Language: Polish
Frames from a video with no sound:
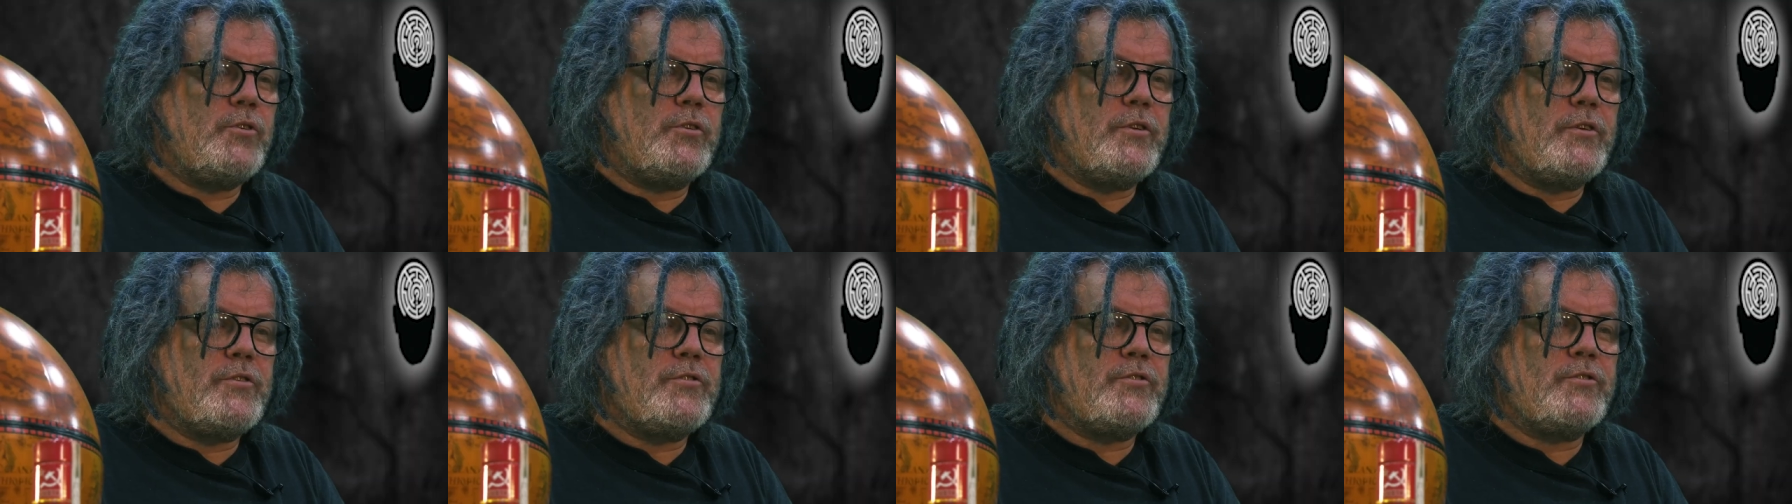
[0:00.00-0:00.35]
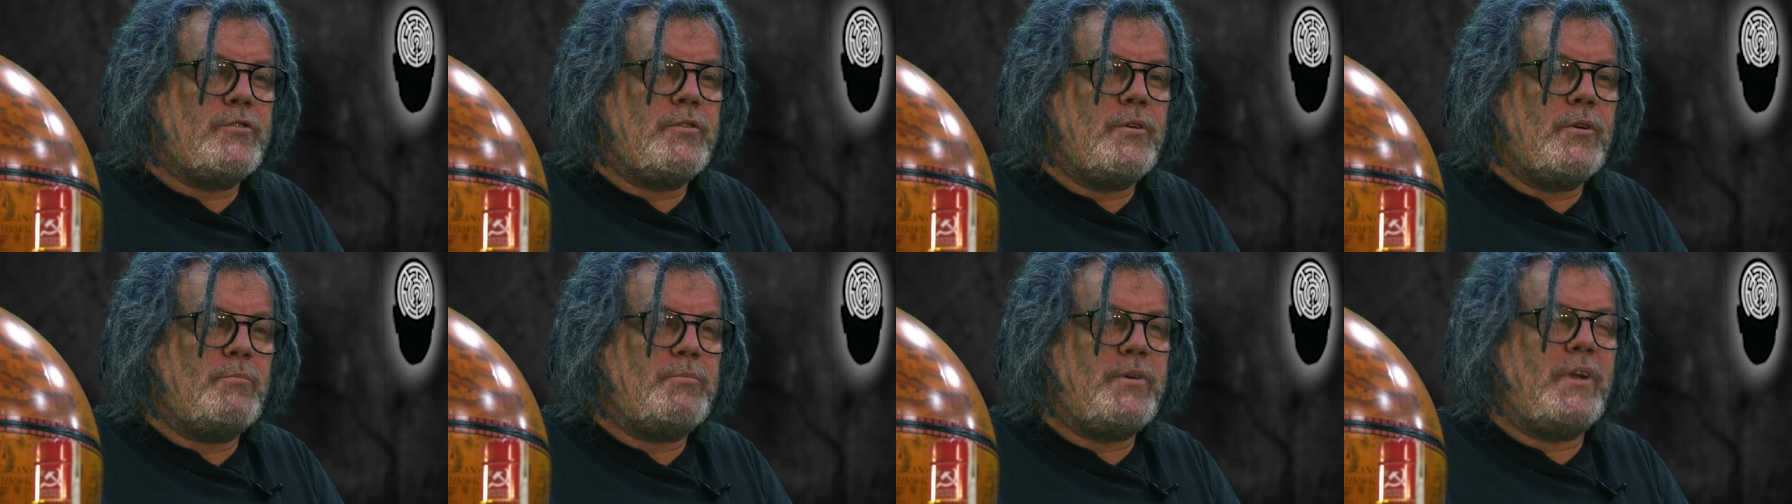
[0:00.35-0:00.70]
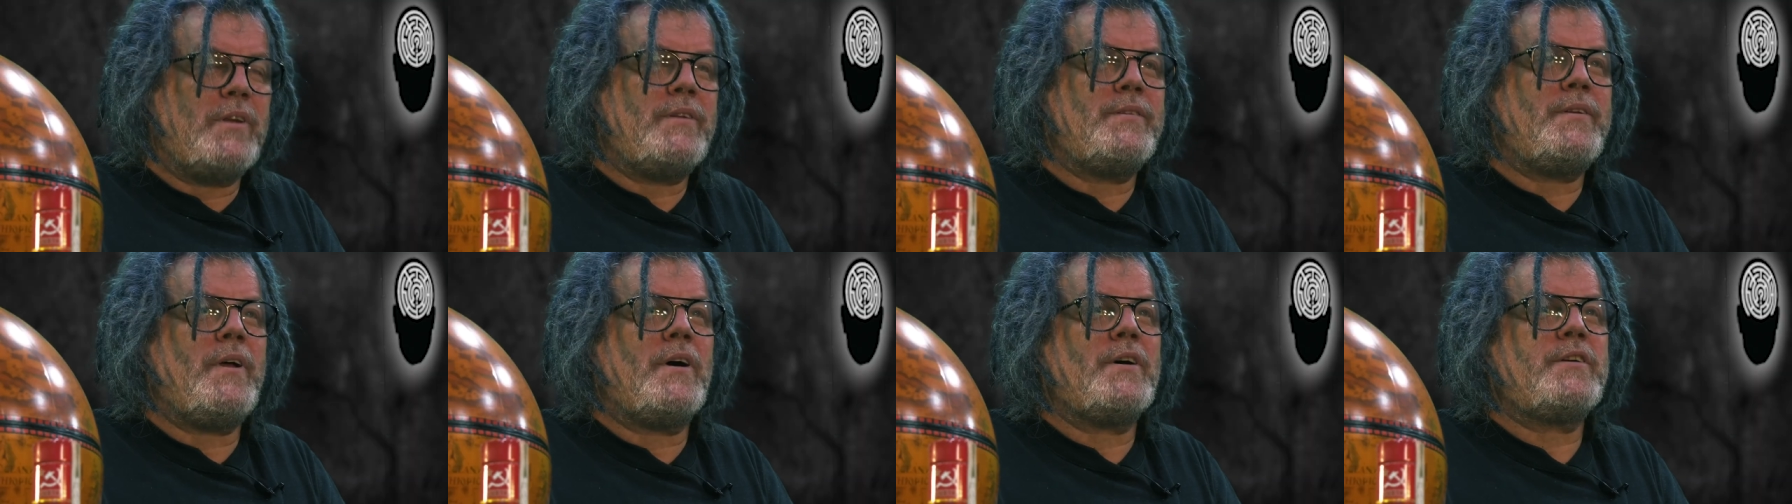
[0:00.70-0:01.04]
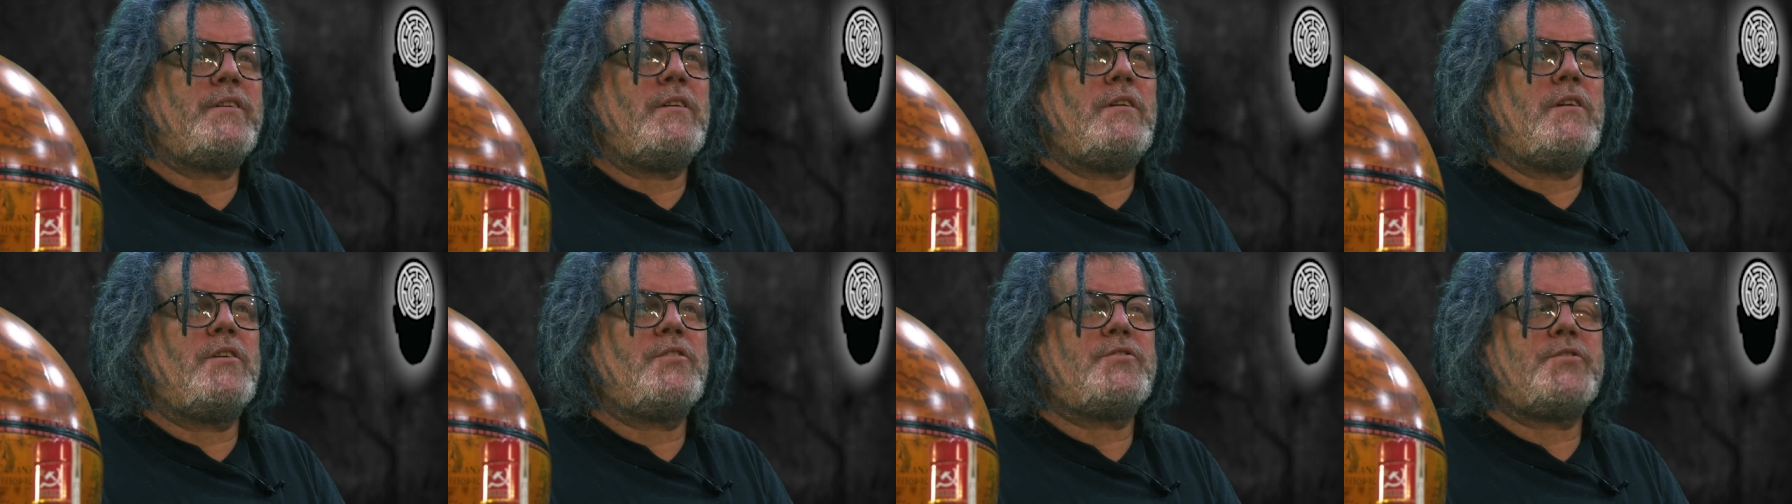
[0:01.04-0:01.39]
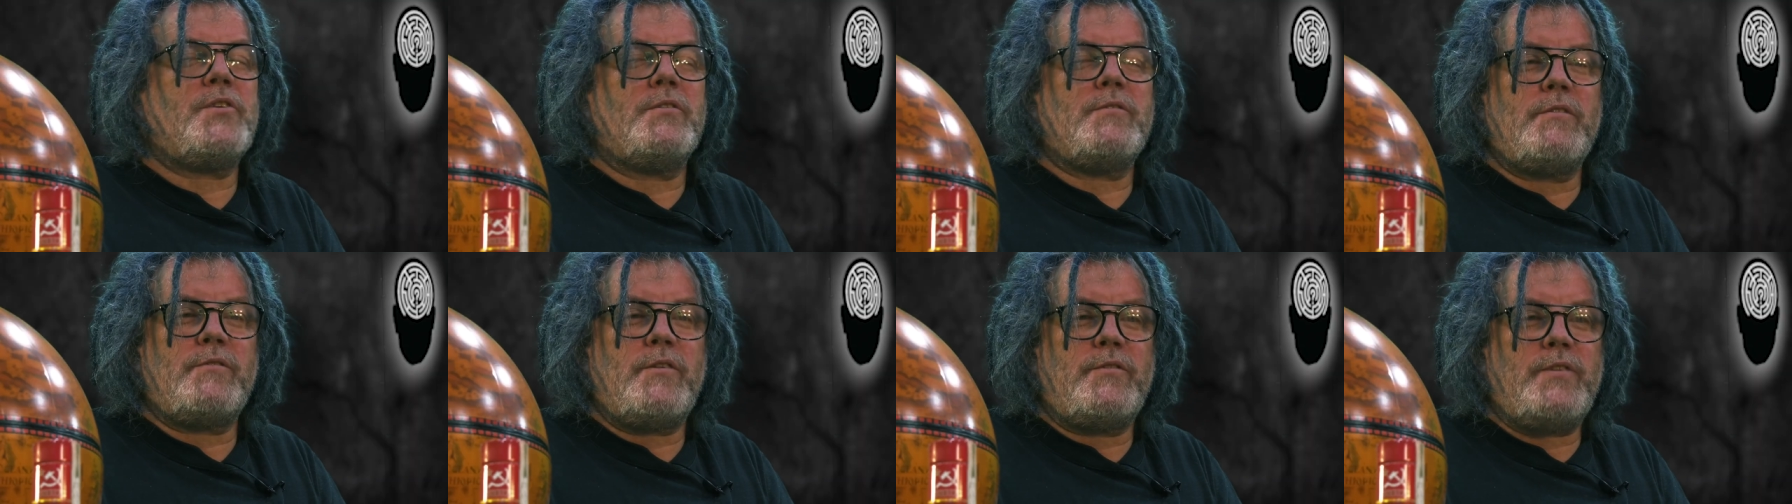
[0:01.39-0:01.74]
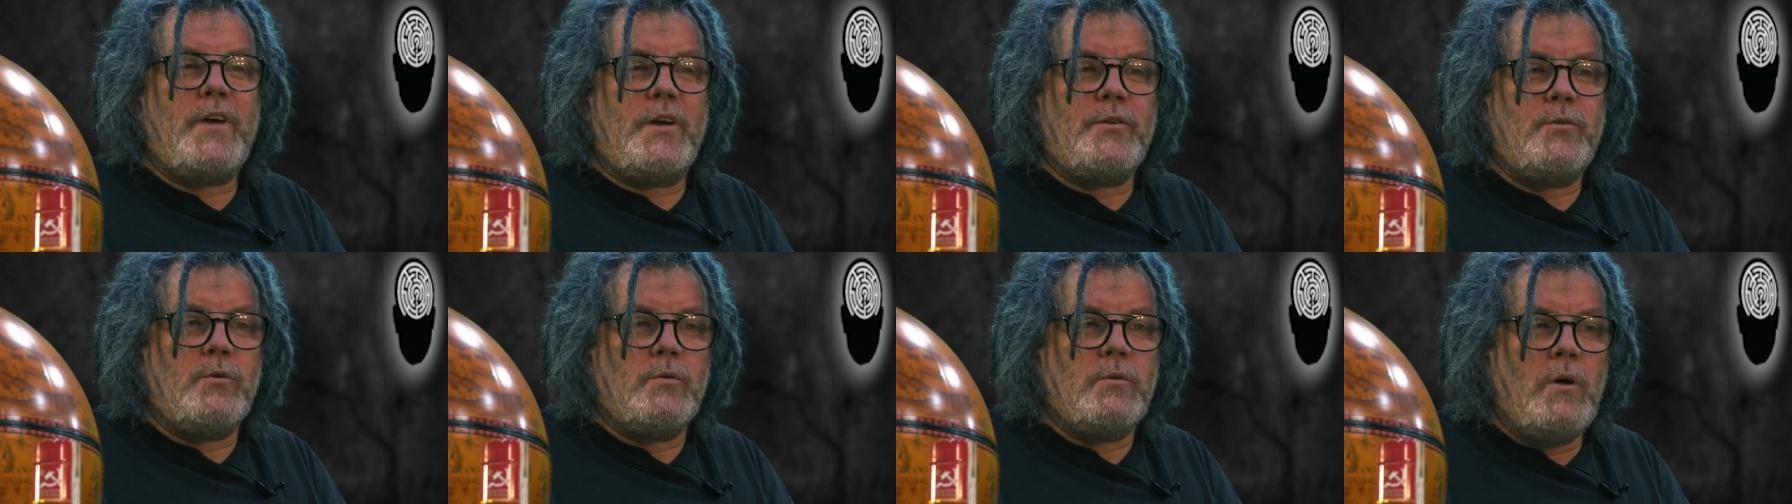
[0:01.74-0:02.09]
to jest pięta Hillesowa
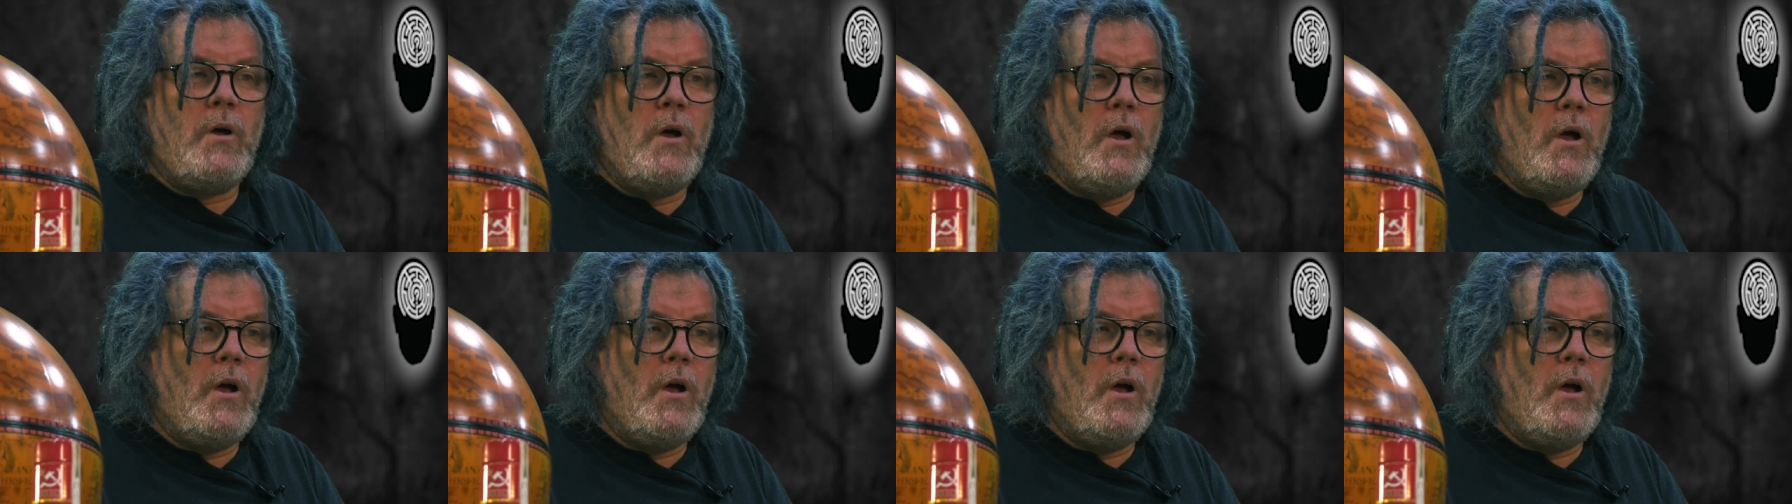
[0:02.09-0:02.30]
wywiadu.